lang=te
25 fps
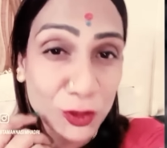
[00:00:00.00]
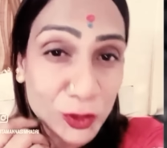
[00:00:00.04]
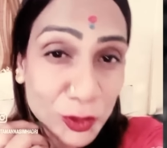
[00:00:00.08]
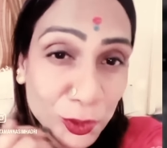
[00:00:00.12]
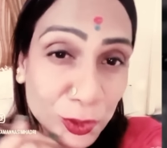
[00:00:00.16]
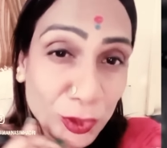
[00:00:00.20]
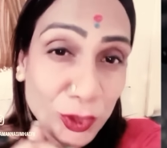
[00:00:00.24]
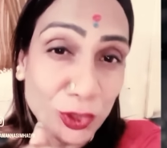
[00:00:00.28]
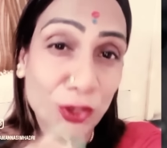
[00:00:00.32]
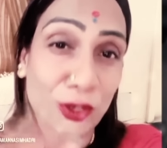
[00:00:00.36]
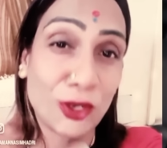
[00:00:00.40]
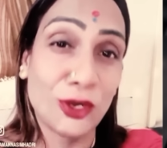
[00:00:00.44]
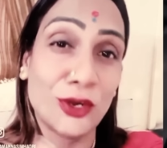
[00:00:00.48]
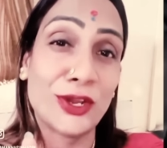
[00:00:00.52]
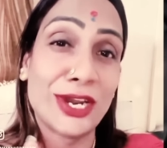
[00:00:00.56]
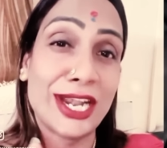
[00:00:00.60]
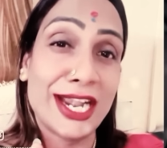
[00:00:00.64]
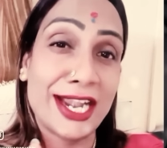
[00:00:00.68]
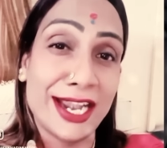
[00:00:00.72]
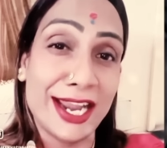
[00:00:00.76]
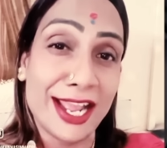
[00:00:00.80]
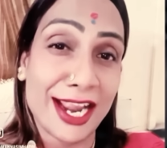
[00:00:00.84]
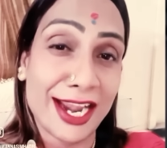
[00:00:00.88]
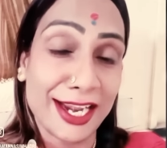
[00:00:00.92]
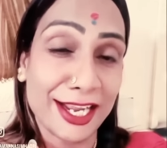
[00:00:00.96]
గుంటూరులో రెడ్
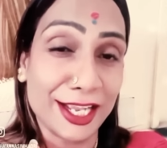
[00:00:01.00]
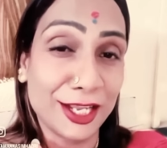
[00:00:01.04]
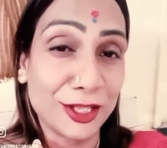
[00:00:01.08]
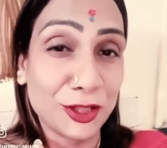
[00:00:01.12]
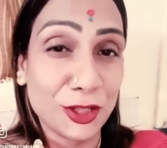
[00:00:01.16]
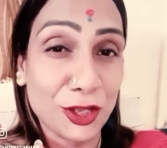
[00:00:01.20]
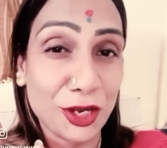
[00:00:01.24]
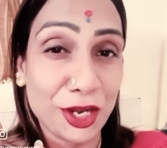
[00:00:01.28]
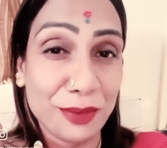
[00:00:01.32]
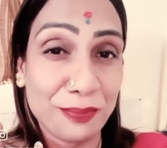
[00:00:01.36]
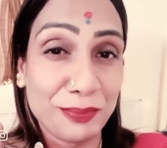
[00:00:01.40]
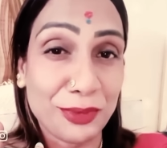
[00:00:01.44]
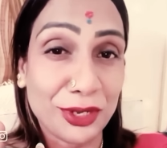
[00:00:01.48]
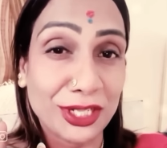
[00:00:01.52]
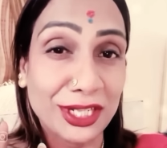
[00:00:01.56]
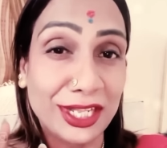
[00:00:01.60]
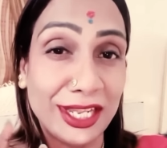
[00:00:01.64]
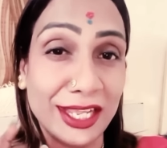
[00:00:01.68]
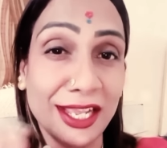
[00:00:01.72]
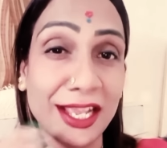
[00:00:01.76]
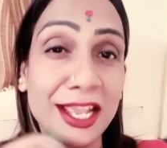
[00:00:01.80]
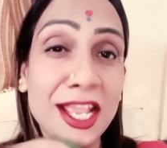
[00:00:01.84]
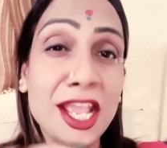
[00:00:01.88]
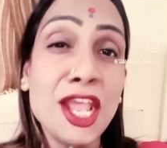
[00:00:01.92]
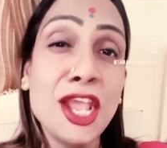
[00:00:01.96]
హ్యాండ్గా దొరికిపోద్ది
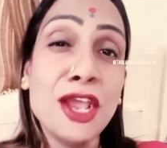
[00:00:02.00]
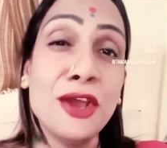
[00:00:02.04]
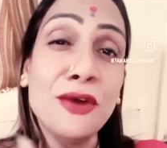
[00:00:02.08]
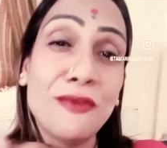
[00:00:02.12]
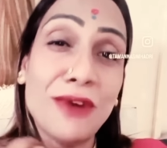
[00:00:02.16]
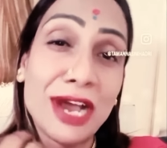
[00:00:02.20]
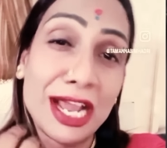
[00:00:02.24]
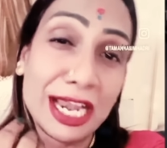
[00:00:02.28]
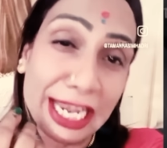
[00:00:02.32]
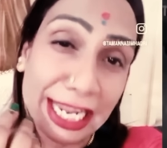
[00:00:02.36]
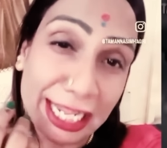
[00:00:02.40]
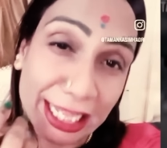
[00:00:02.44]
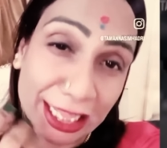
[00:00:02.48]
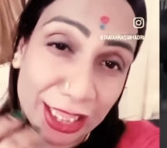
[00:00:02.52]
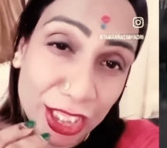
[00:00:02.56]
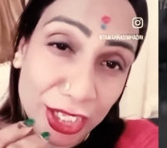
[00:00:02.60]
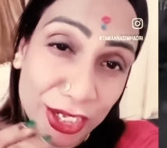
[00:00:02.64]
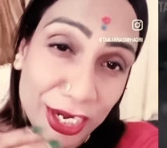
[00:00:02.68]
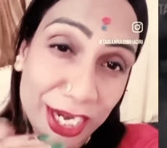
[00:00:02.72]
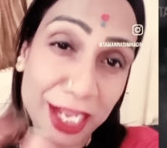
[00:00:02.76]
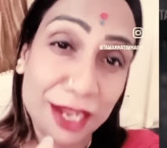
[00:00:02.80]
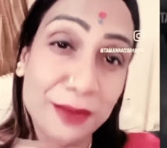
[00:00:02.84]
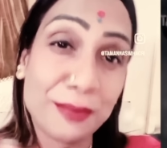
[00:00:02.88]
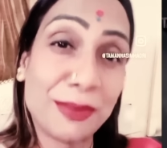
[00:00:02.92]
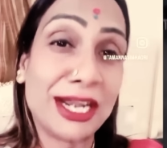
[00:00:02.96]
వాళ్ళు
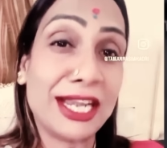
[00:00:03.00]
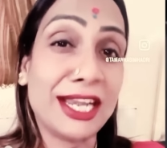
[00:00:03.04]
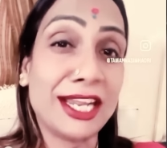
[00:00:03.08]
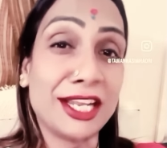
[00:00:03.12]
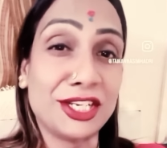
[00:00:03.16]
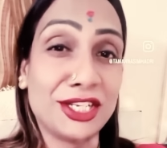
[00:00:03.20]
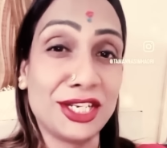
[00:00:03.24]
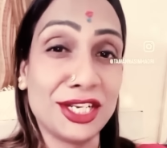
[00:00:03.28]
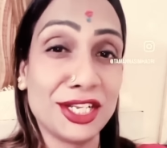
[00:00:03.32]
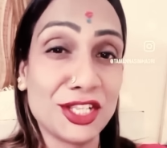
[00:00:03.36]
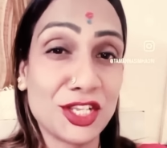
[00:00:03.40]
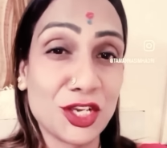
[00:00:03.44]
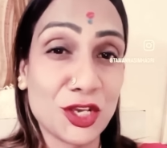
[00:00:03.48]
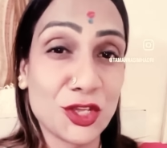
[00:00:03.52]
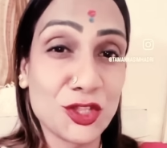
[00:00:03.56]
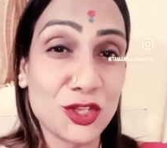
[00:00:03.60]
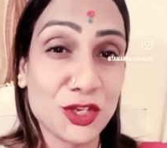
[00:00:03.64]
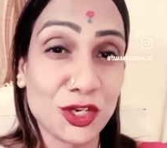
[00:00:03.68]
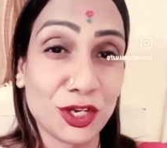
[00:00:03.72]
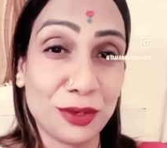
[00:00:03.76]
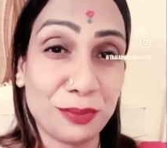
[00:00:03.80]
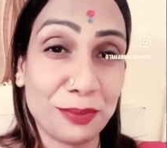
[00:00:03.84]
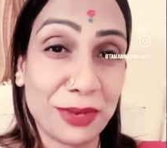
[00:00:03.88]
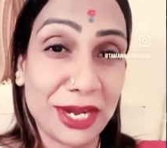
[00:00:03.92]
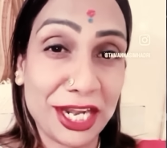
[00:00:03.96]
రికమెండేషన్ చేయించుకుని
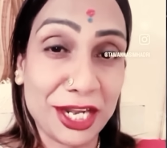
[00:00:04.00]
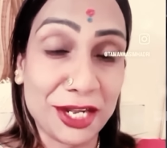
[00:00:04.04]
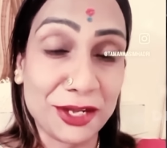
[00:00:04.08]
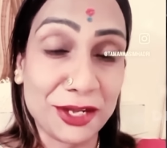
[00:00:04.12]
బయటకు